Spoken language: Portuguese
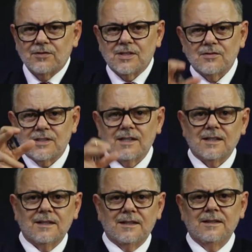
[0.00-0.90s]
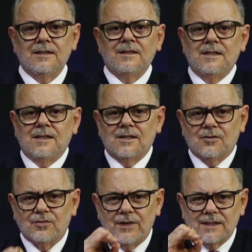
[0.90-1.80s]
você não sai daí.
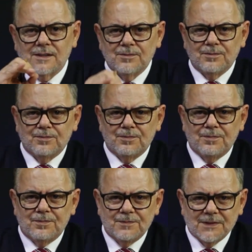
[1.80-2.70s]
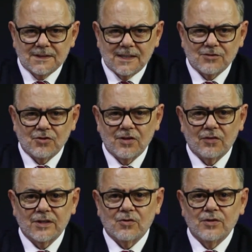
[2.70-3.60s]
Conversa sensacional
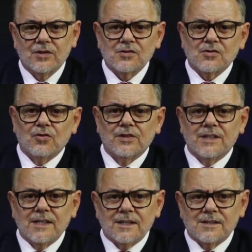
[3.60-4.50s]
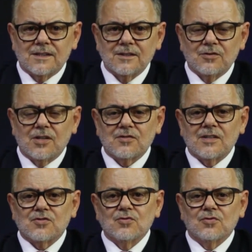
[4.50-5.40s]
aqui com o Nicolas Rodrigues e nosso
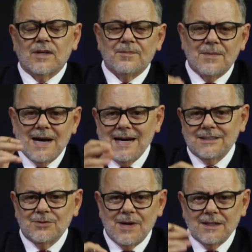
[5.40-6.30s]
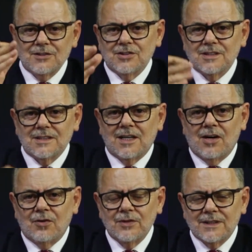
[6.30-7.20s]
assunto é marketing, marketing
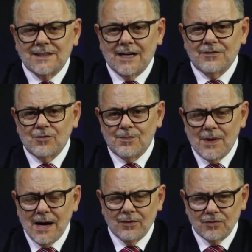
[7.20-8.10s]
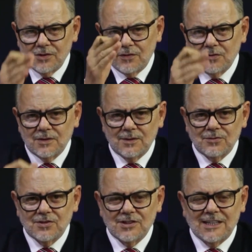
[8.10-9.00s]
digital e tráfego pago. Nós
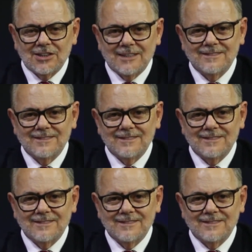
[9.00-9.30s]
voltamos já já.